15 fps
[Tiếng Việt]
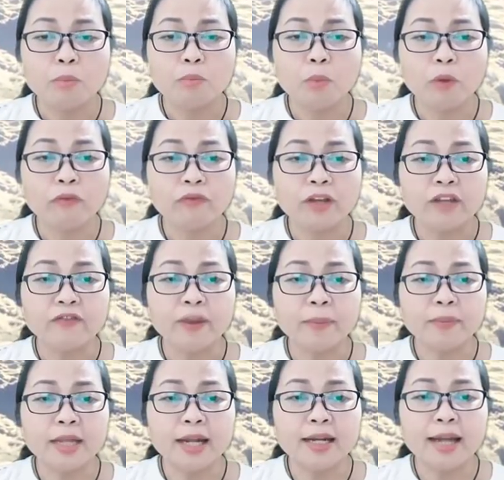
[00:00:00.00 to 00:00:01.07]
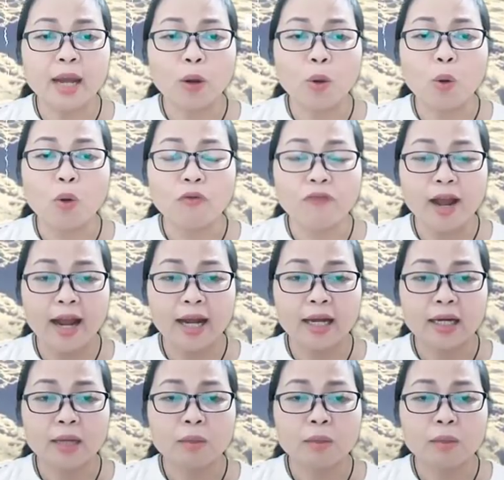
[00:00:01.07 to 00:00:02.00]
một vị pháp danh là Cổ Văn,